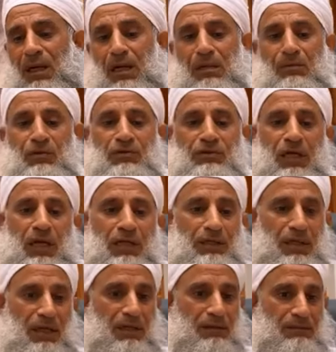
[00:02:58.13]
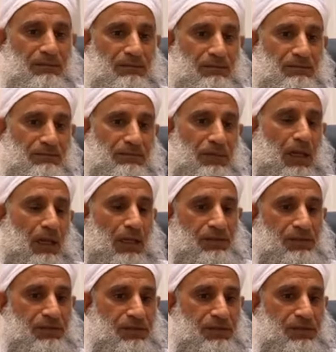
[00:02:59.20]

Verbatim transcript: المتحدة خلاص